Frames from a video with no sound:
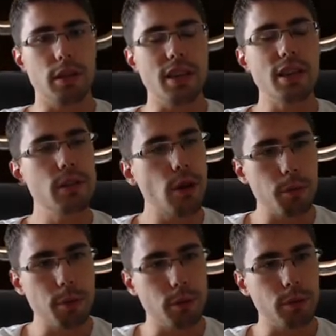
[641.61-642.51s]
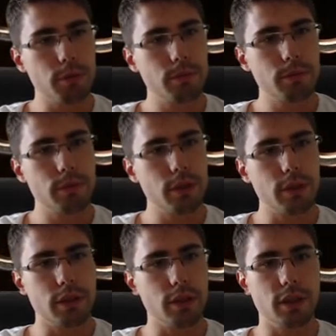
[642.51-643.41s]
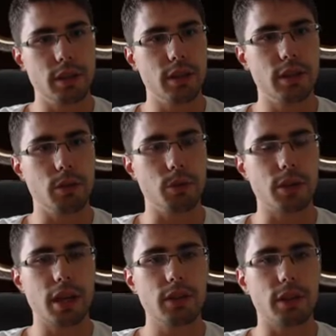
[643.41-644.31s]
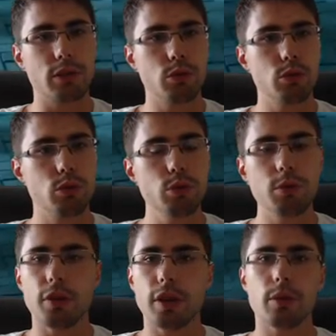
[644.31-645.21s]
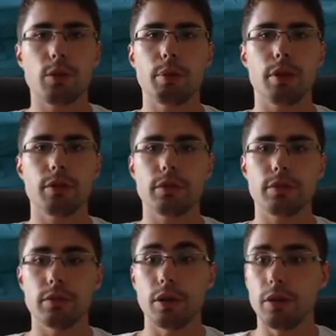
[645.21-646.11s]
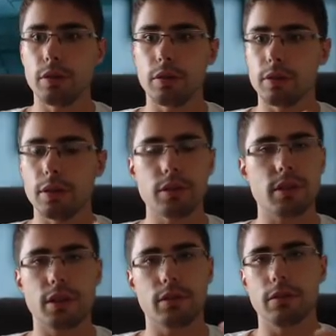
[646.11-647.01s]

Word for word: énormément et on arrive à tout te faire comprendre dans, euh, dans un